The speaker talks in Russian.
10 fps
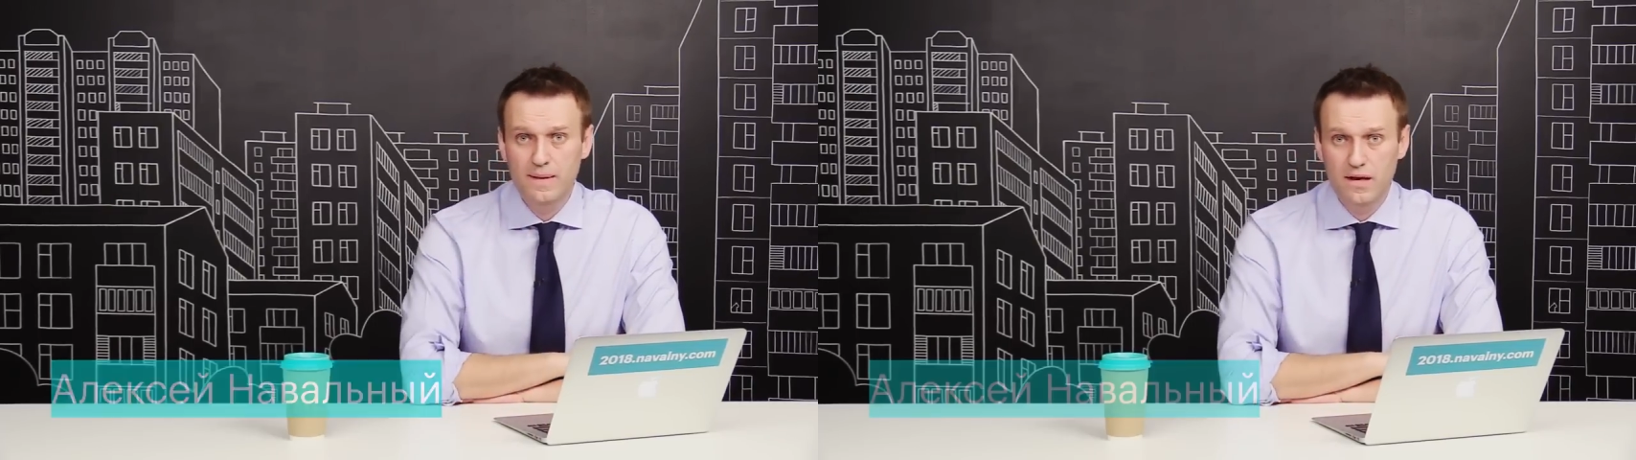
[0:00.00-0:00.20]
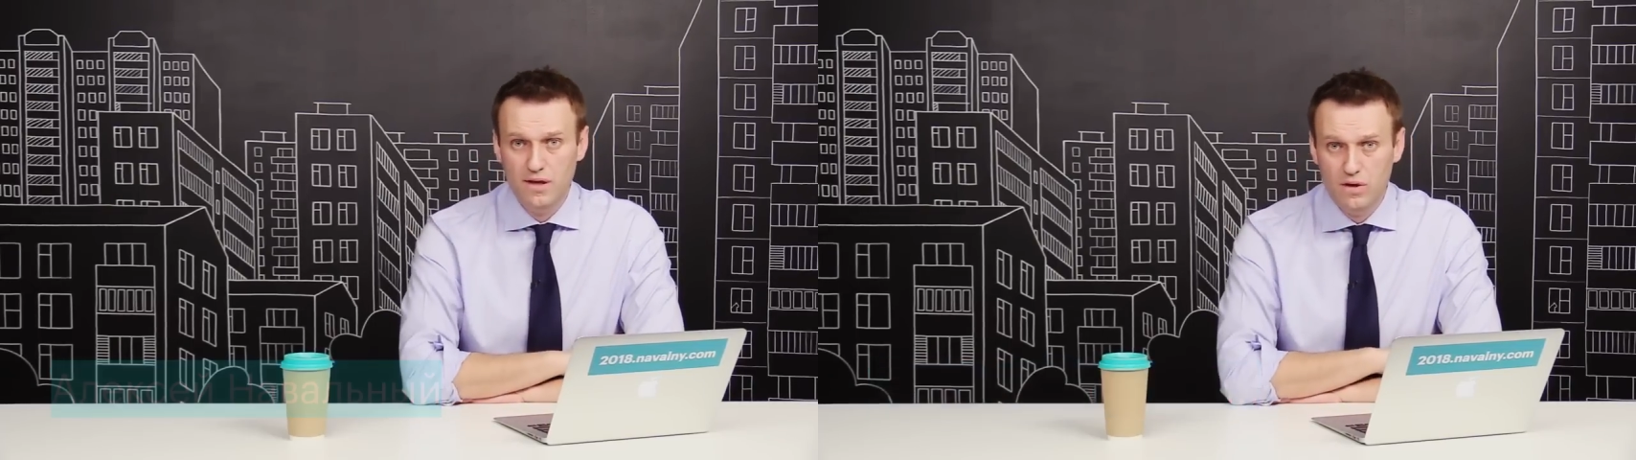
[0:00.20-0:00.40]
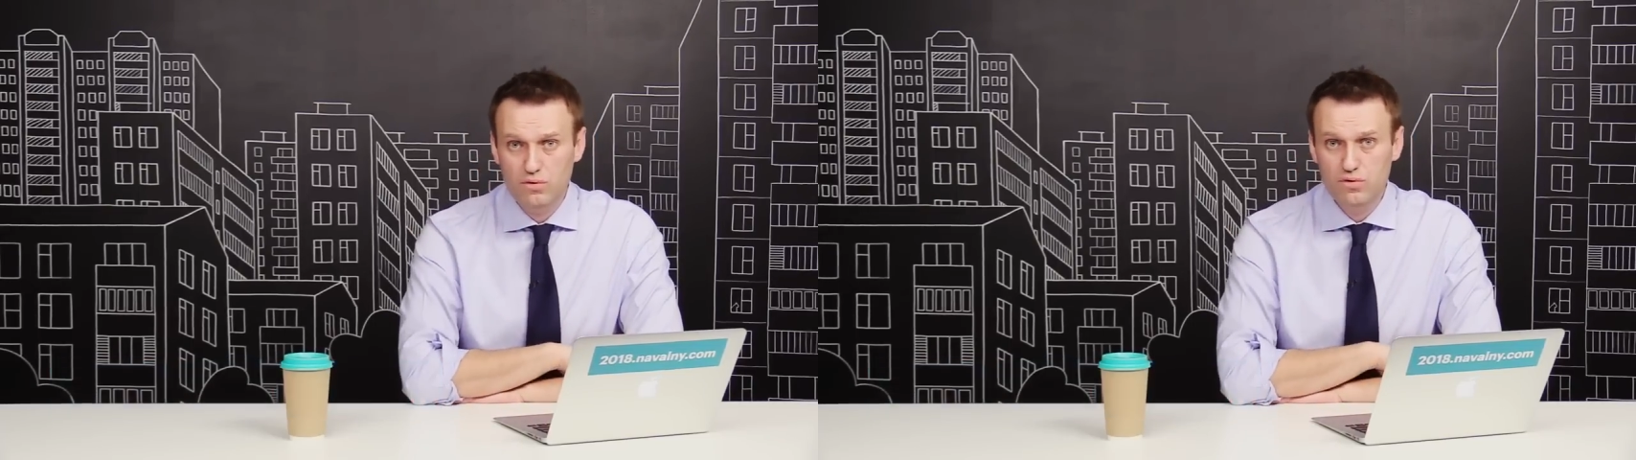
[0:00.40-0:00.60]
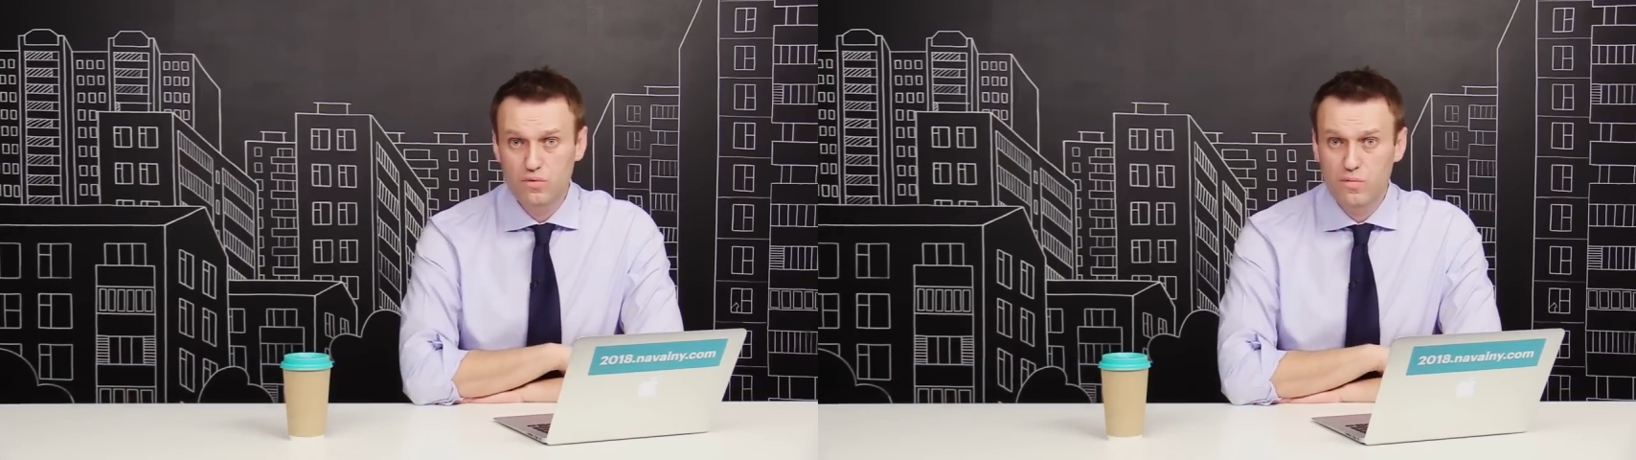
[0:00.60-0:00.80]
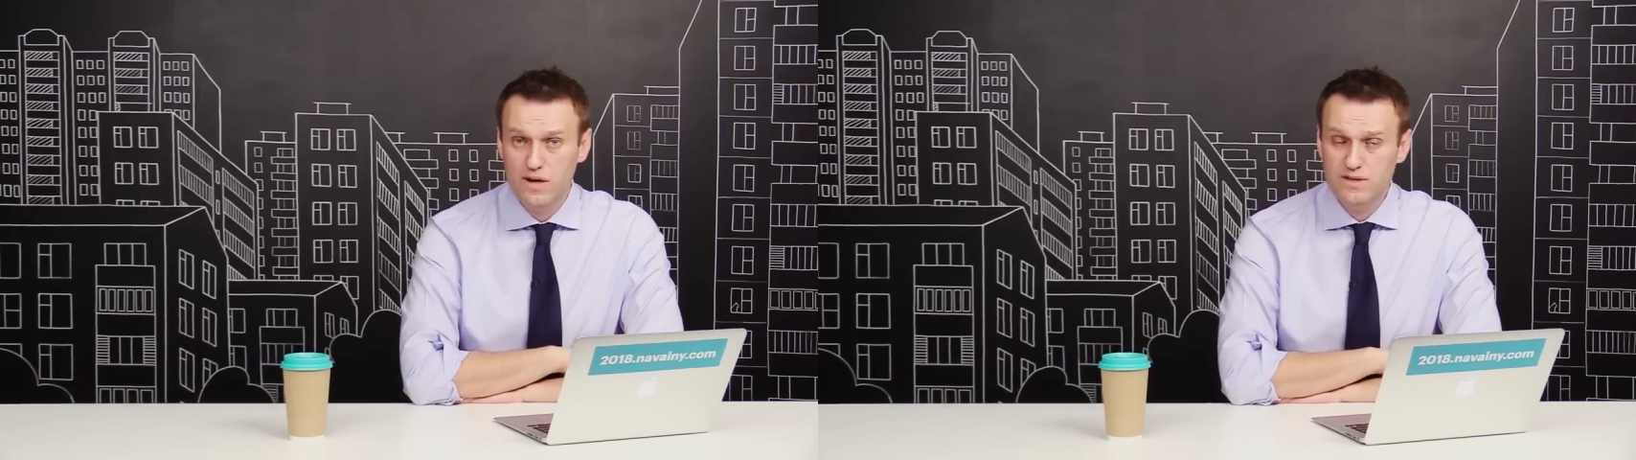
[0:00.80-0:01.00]
когда
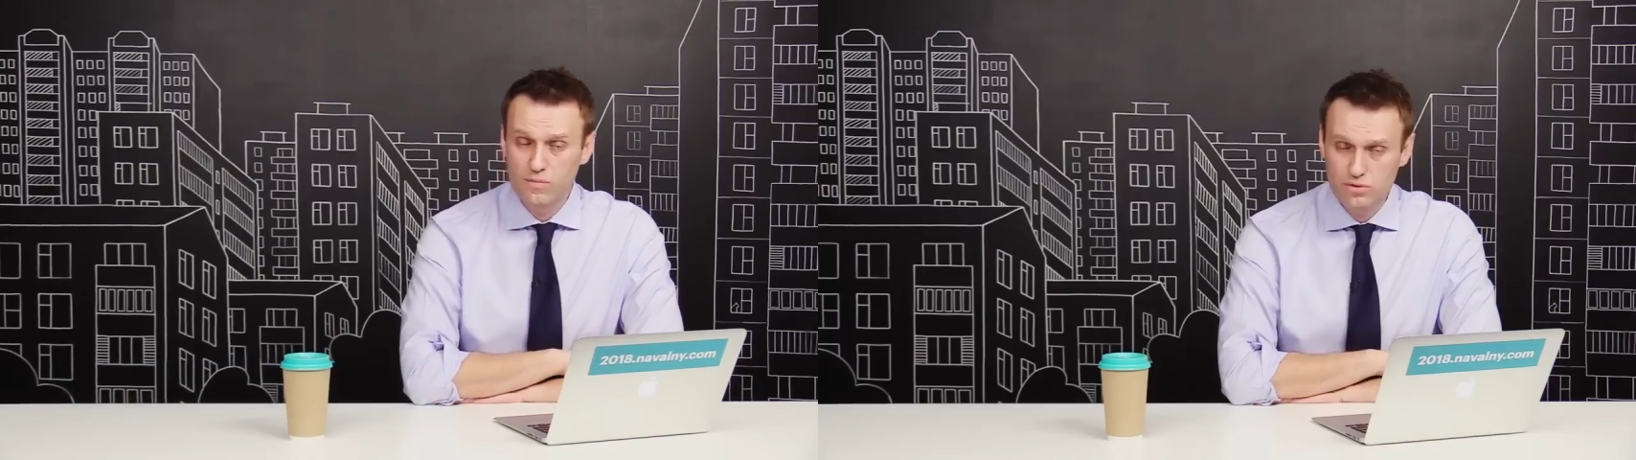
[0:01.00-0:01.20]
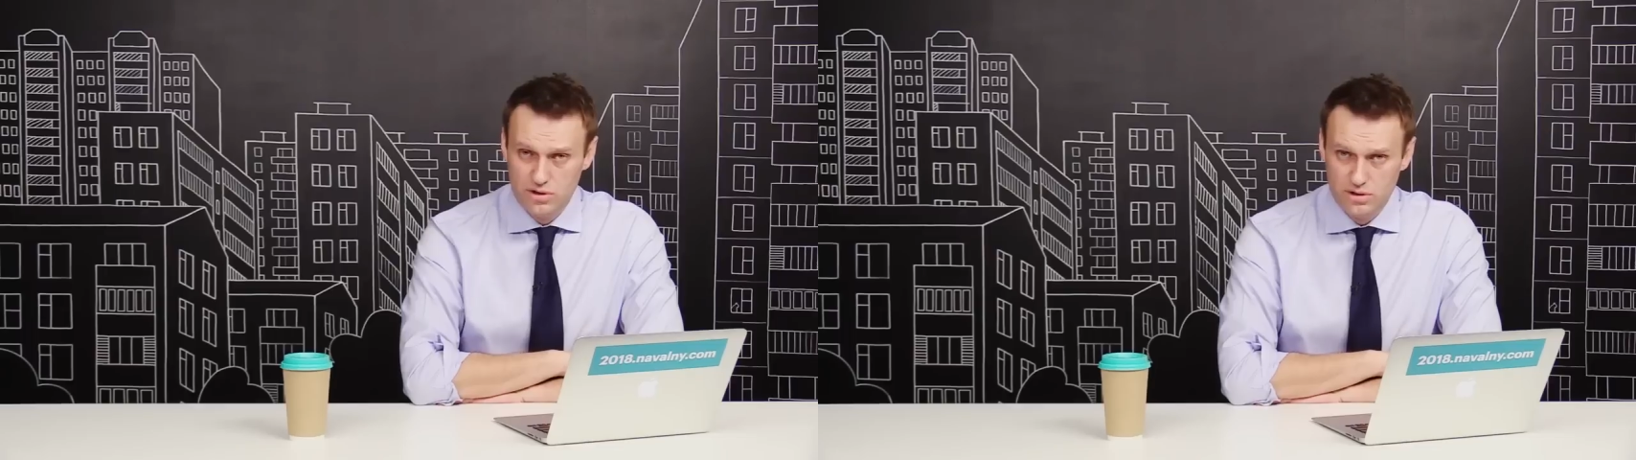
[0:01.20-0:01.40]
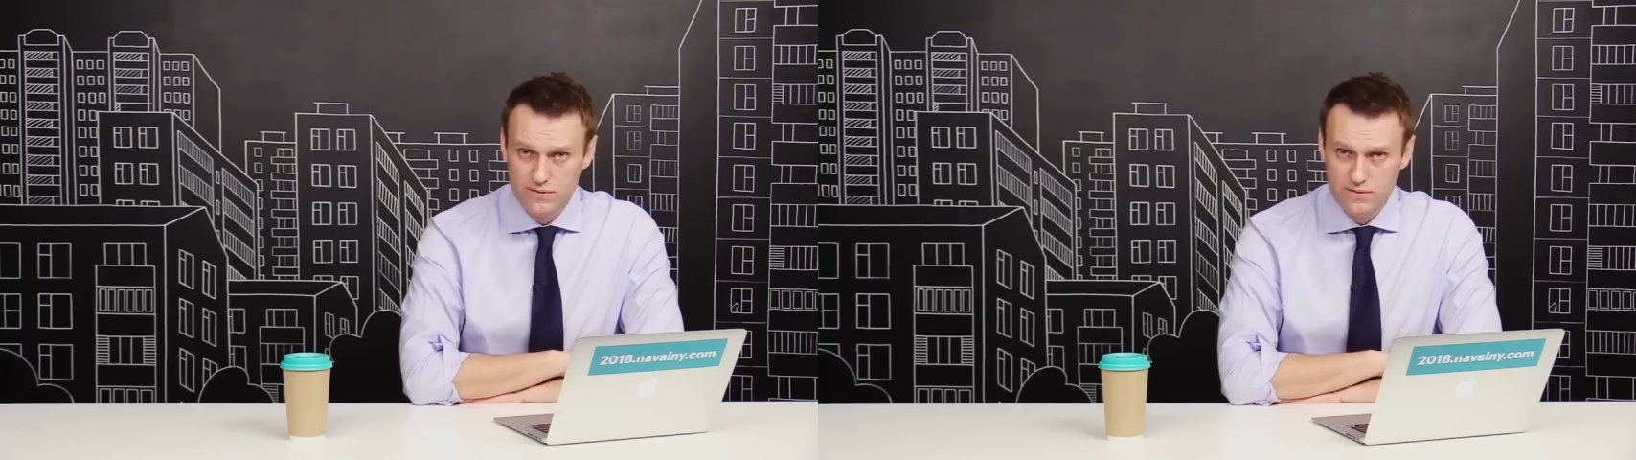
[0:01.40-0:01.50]
Госдума рассмотрит